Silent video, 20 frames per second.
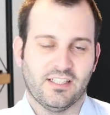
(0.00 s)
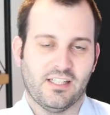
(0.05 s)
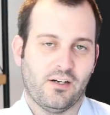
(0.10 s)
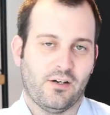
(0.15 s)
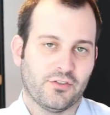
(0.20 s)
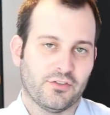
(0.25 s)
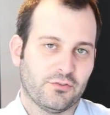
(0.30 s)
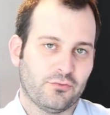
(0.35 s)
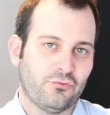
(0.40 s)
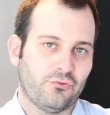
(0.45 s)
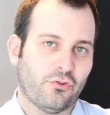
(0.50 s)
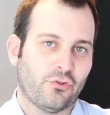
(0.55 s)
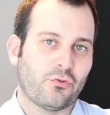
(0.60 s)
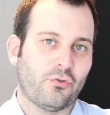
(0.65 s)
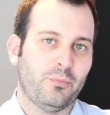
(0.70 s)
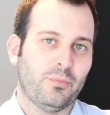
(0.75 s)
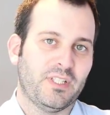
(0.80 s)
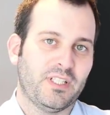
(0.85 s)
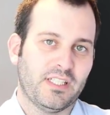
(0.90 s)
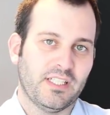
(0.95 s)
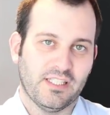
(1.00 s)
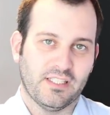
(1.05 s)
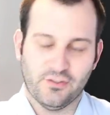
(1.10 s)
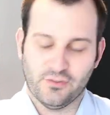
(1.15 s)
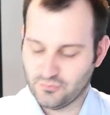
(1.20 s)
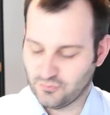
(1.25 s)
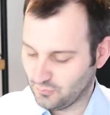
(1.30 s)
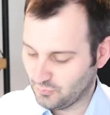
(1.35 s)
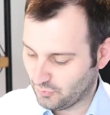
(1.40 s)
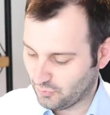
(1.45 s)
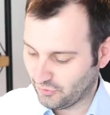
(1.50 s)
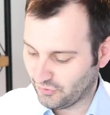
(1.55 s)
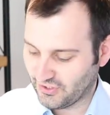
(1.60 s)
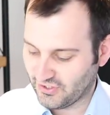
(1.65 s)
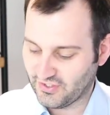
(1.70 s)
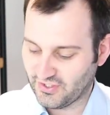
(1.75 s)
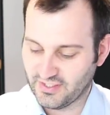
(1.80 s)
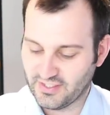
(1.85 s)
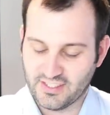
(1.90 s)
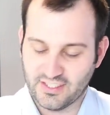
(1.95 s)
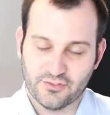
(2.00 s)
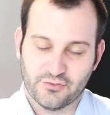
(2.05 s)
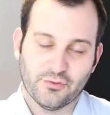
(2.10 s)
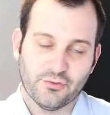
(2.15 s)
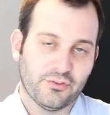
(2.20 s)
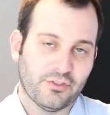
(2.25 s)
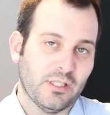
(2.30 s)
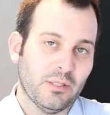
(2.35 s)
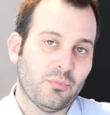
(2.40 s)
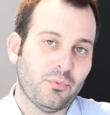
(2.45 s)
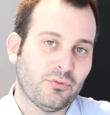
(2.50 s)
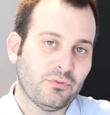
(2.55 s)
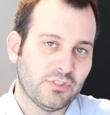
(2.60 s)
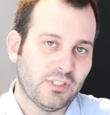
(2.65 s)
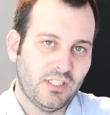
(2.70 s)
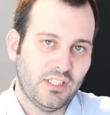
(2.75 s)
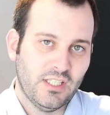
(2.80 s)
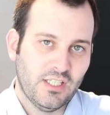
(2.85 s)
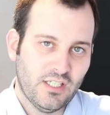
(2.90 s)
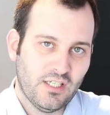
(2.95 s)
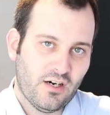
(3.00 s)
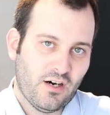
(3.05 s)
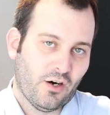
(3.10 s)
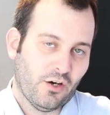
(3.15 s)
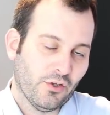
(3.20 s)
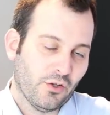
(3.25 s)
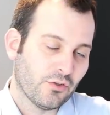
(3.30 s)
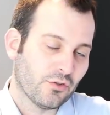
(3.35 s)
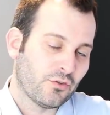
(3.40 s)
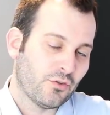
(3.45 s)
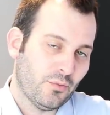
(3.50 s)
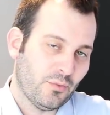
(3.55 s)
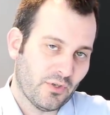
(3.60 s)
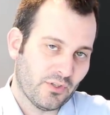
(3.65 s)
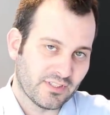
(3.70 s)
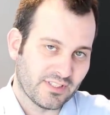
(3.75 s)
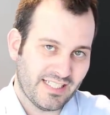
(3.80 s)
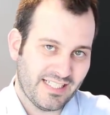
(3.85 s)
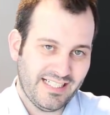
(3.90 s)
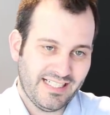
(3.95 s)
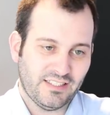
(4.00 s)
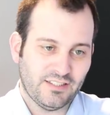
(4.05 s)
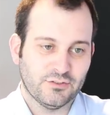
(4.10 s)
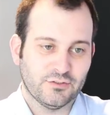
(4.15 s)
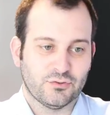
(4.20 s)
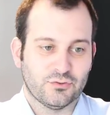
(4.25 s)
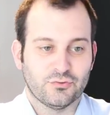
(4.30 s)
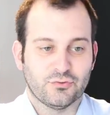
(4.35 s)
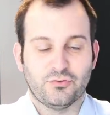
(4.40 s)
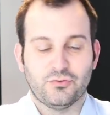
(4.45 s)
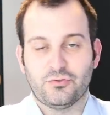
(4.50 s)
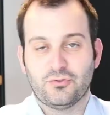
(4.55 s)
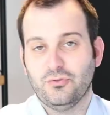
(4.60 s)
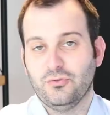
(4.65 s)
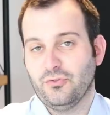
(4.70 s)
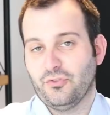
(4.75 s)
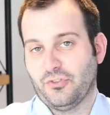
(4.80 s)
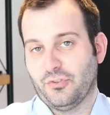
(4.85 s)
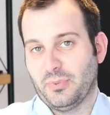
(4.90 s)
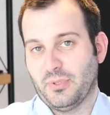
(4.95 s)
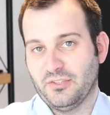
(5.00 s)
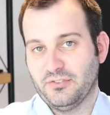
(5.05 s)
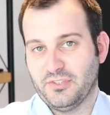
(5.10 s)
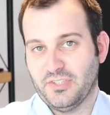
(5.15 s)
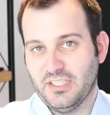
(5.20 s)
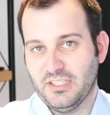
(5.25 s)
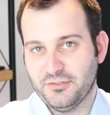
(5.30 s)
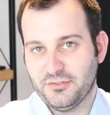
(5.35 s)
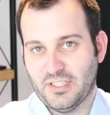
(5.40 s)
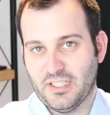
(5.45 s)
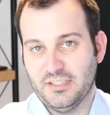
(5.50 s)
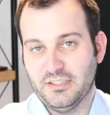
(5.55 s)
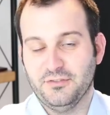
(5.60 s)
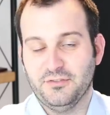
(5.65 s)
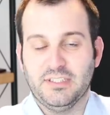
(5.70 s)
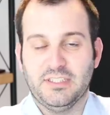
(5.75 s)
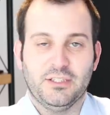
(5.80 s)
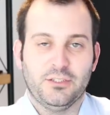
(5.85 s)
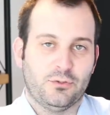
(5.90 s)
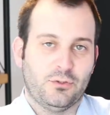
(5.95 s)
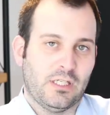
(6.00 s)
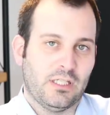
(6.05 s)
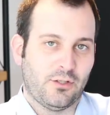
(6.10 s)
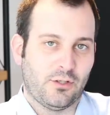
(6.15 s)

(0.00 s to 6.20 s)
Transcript: Alors c'est toujours compliqué quand vous me posez cette question de répondre en un commentaire, donc du coup j'ai préféré faire une vidéo.